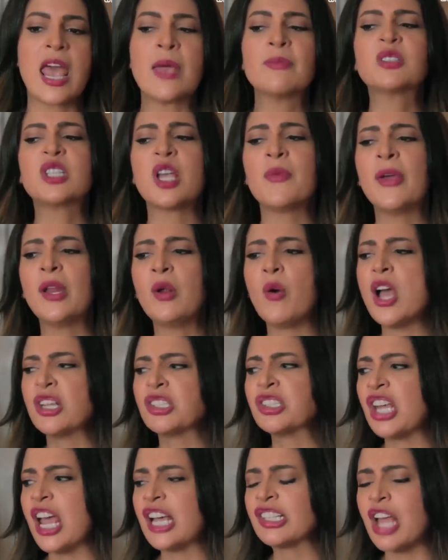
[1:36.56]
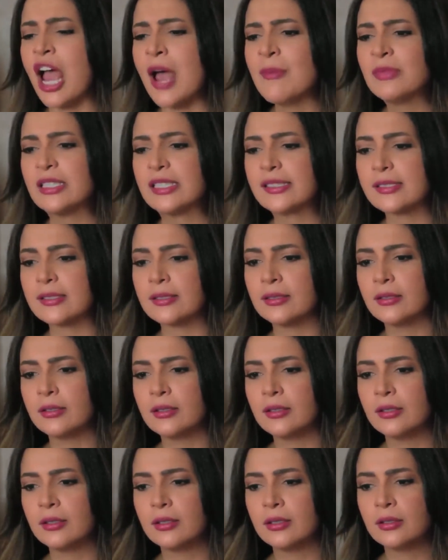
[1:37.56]
امشي من وشي يا شمس
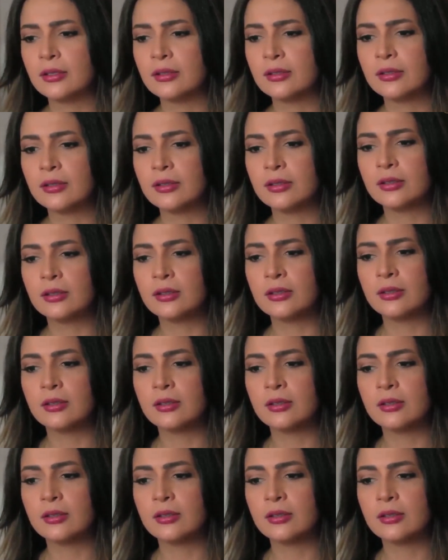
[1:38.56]
امشي انت